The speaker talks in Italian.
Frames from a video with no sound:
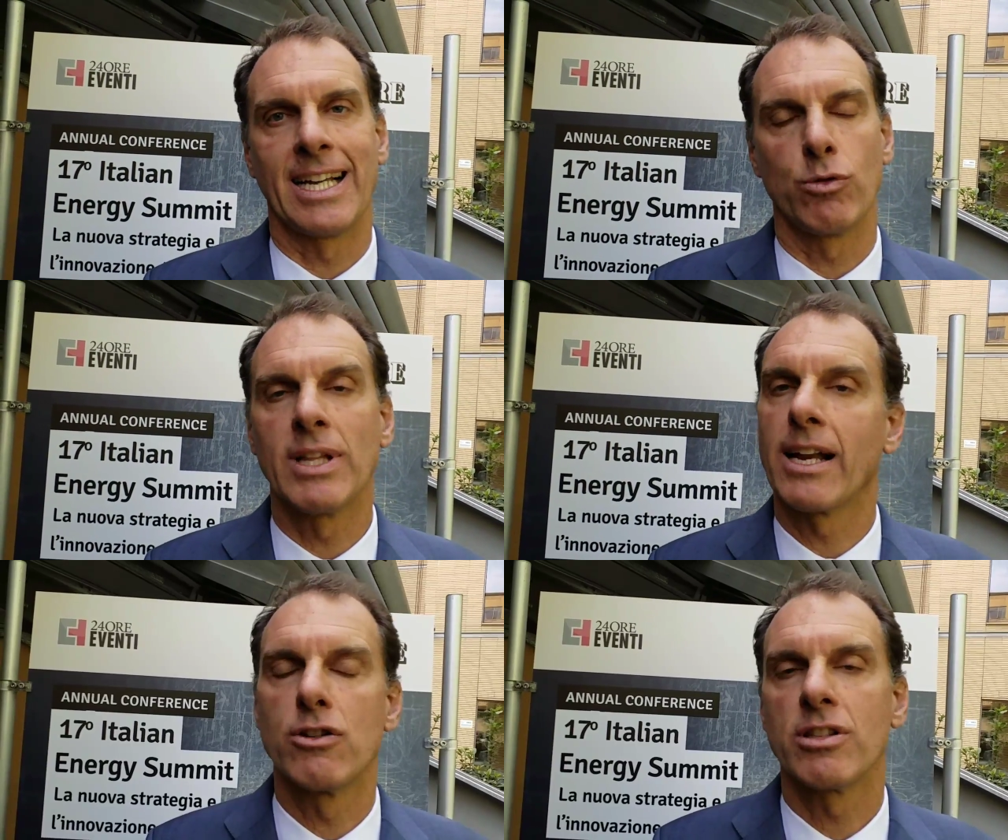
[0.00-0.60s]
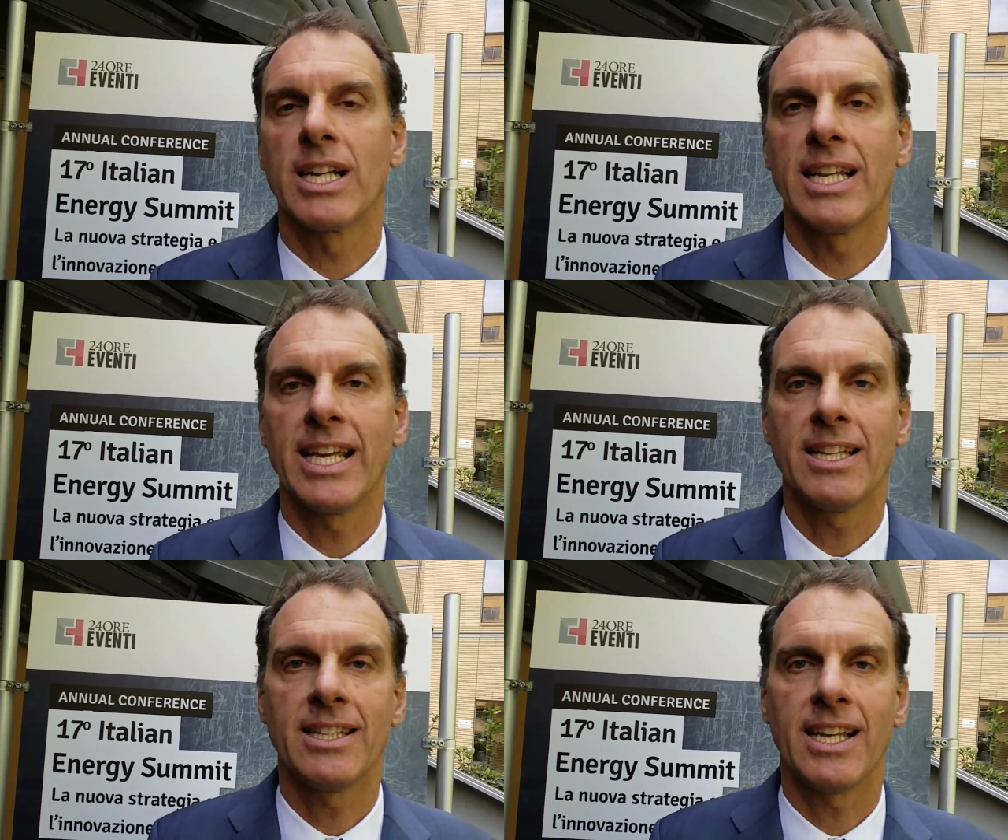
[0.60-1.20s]
aiutare i nostri
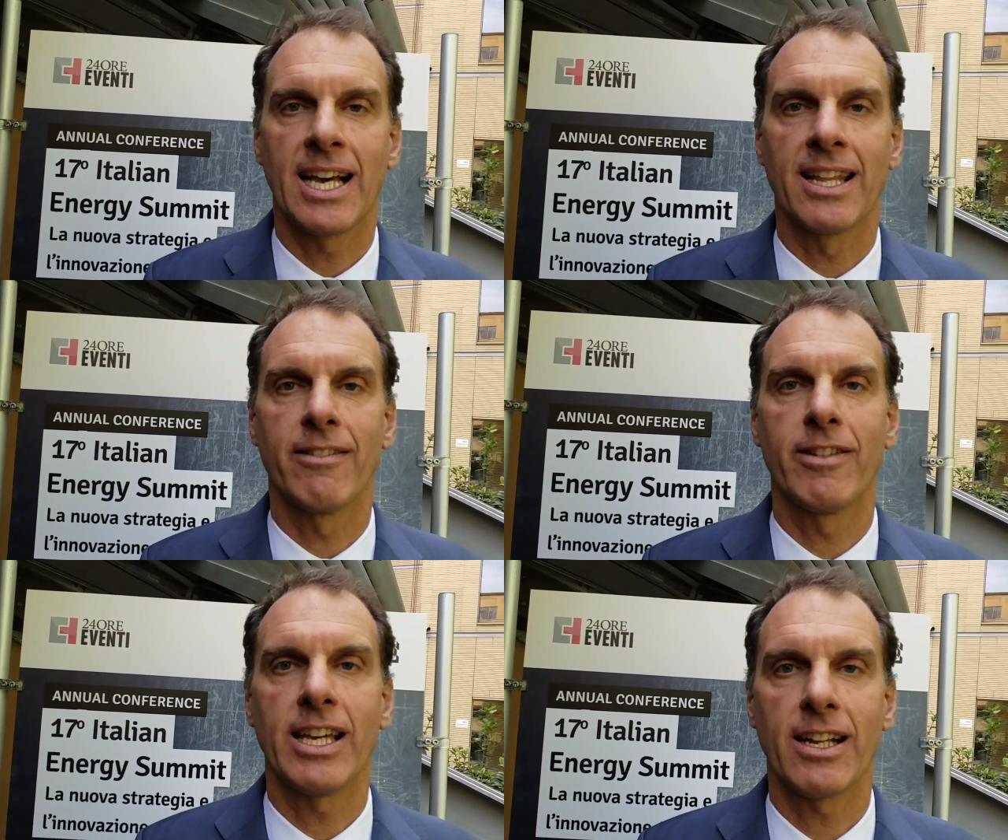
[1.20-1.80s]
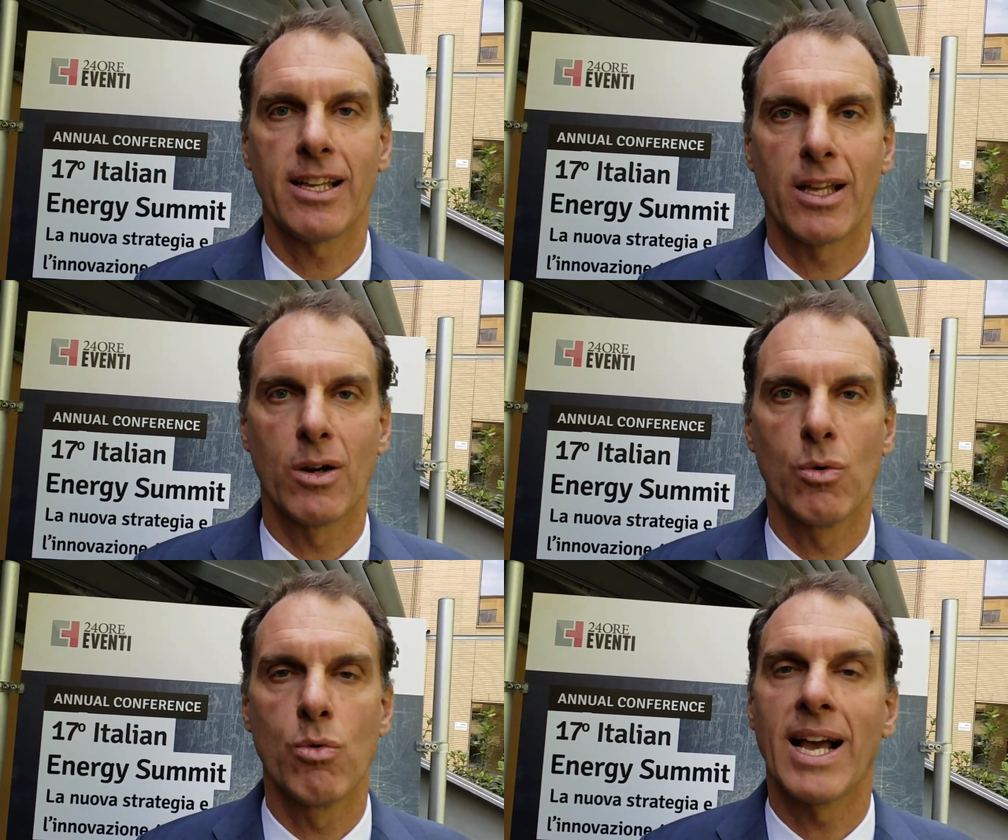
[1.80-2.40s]
clienti ad avere
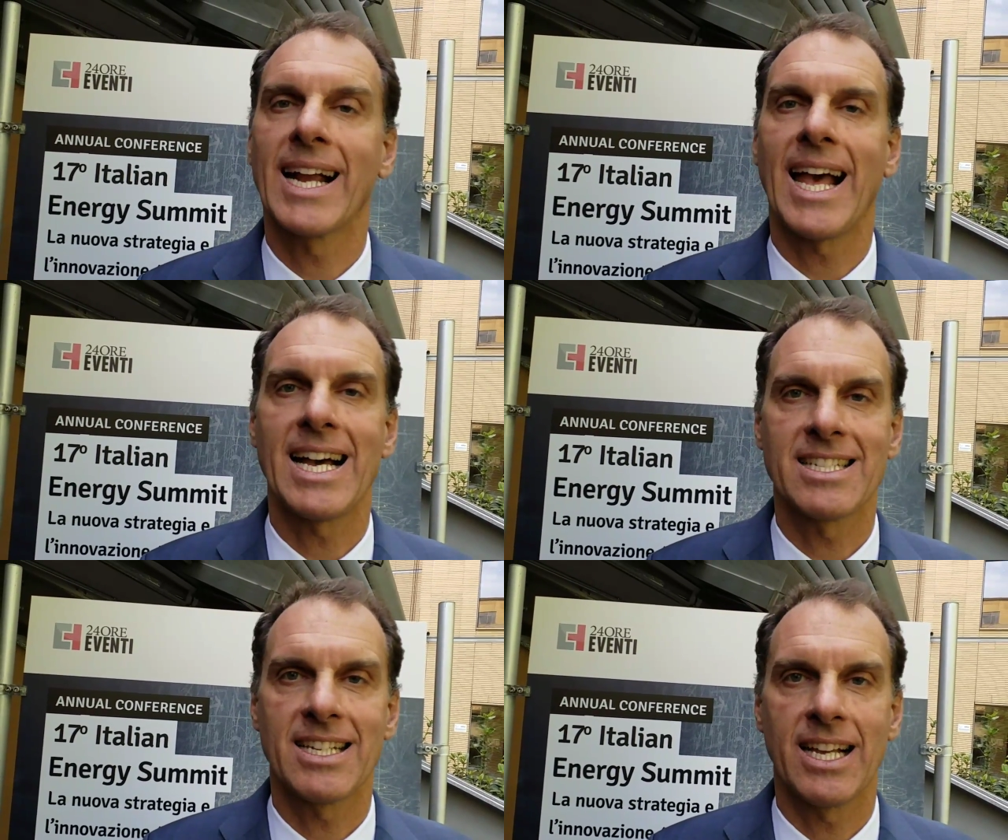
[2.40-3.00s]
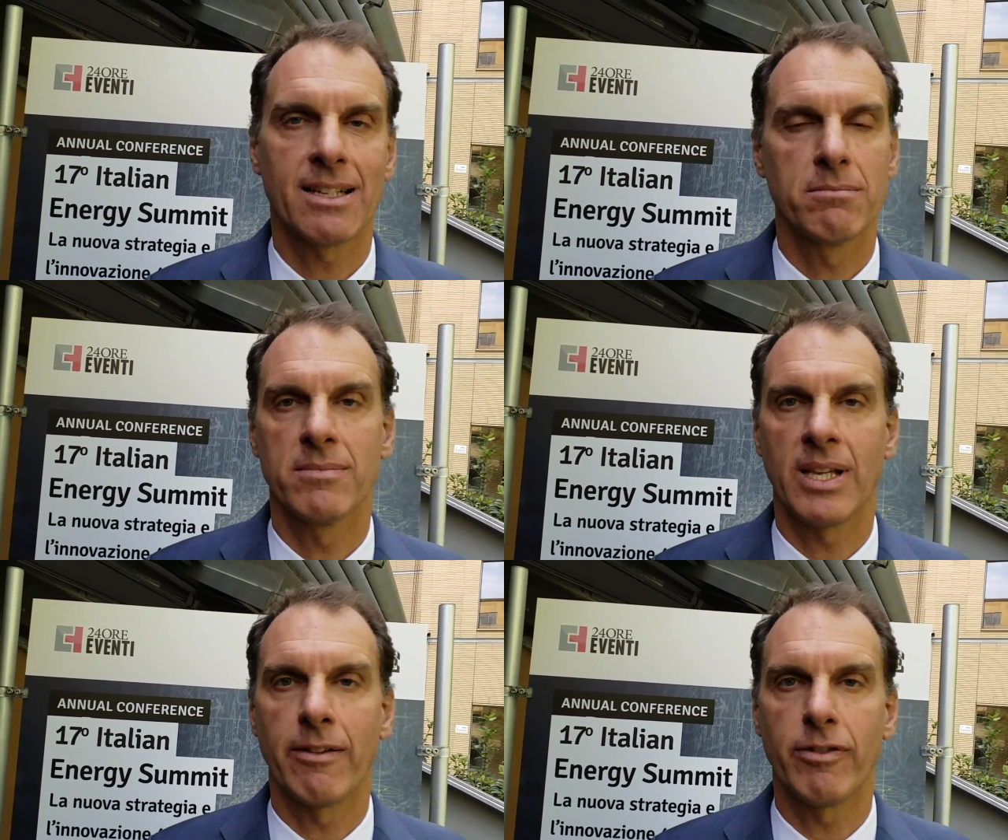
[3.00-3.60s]
una casa
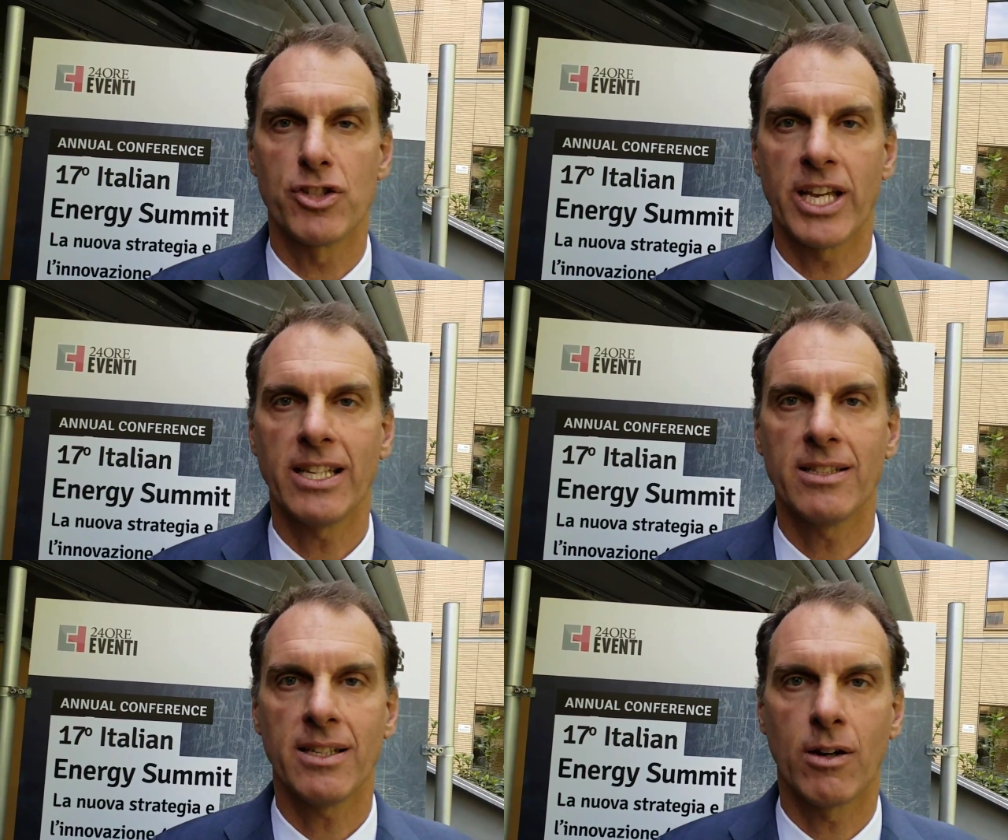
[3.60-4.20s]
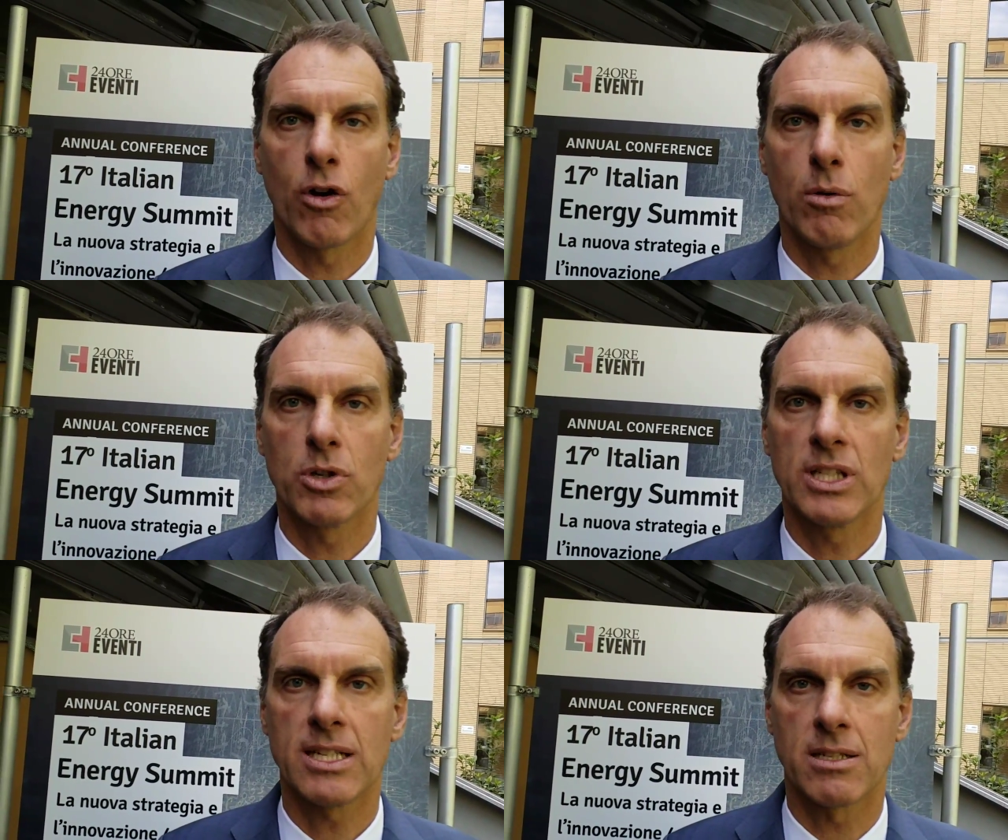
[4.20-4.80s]
efficiente,
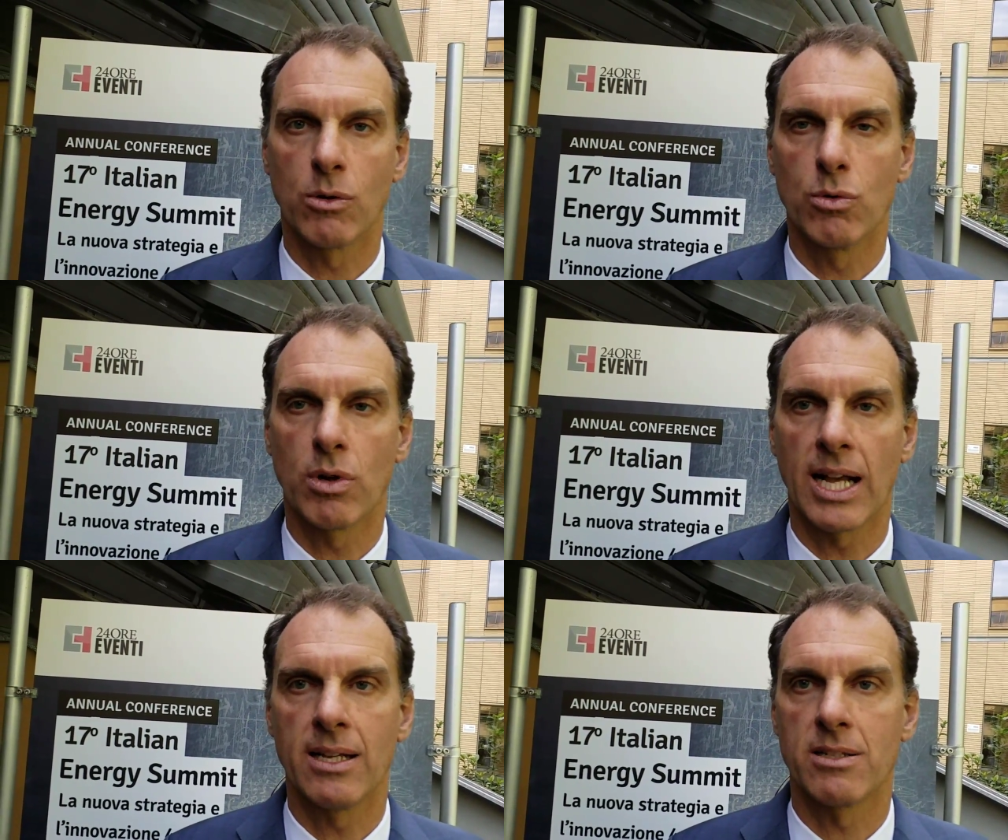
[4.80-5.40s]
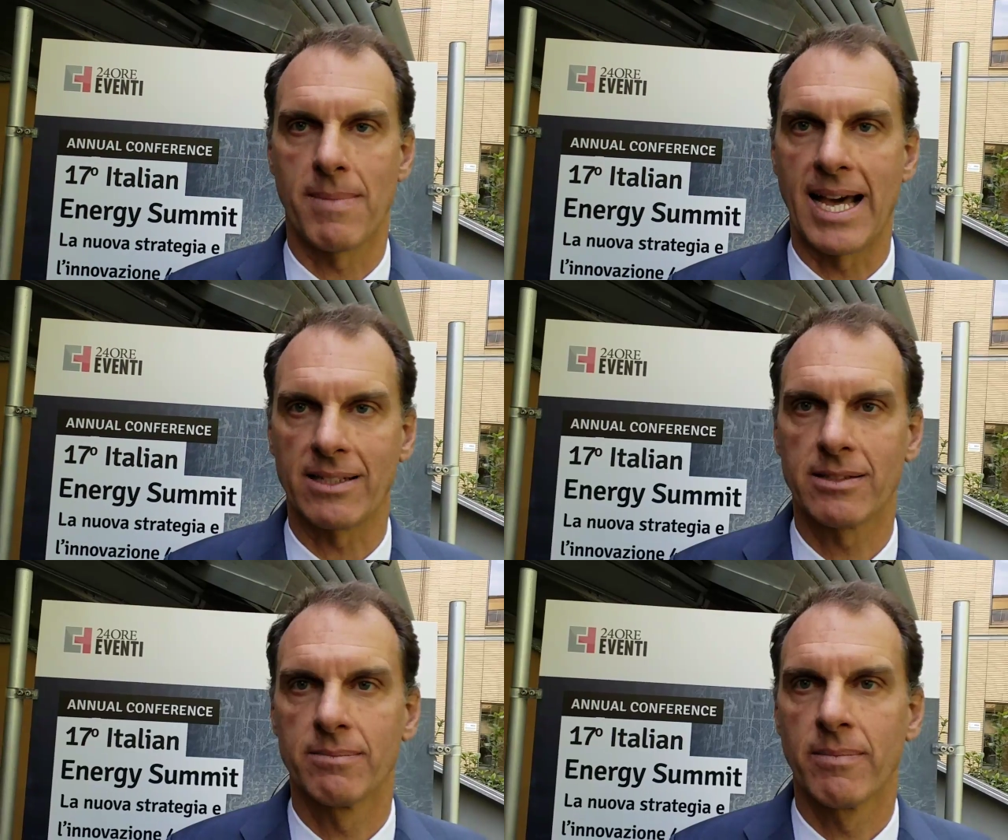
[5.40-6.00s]
comoda, sicura e
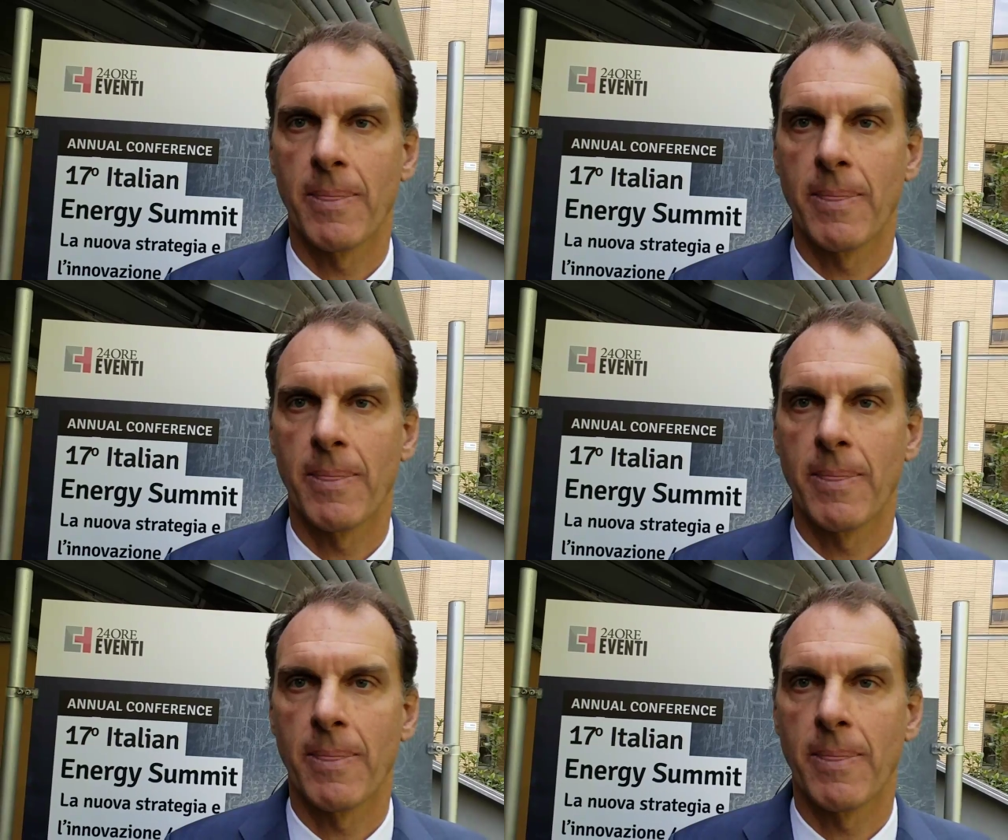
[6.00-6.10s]
smart.